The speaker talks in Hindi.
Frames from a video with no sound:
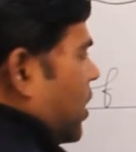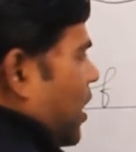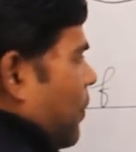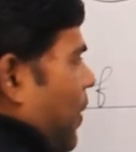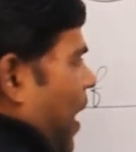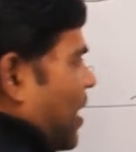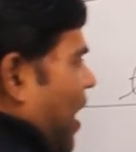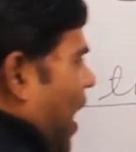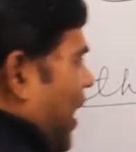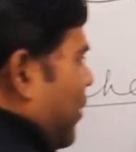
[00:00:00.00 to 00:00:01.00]
के बाद
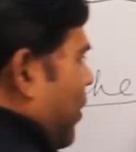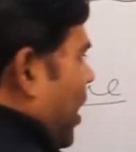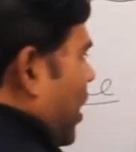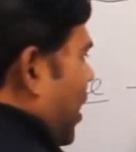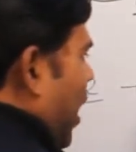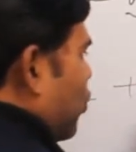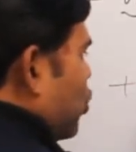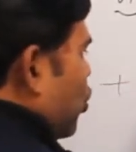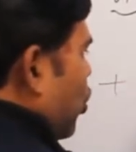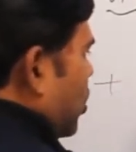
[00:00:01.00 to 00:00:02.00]
आने वाला
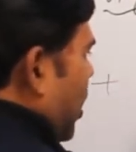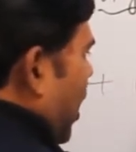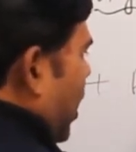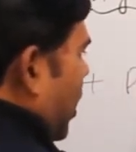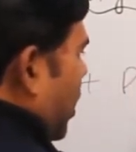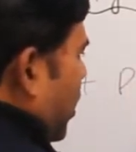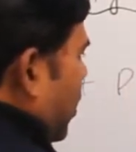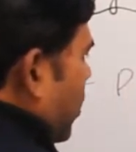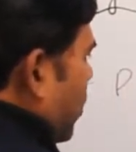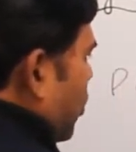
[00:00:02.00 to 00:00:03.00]
नाउन जो होता है
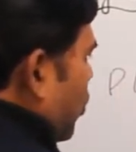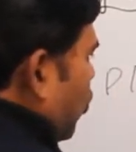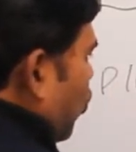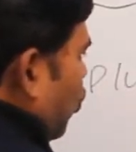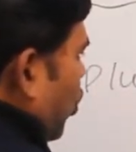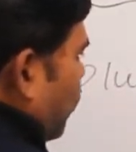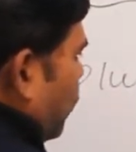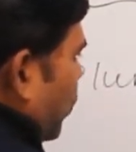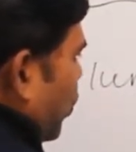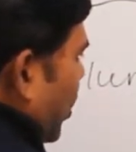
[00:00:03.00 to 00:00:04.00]
वो
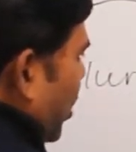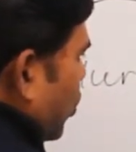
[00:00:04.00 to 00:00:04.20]
प्लूरल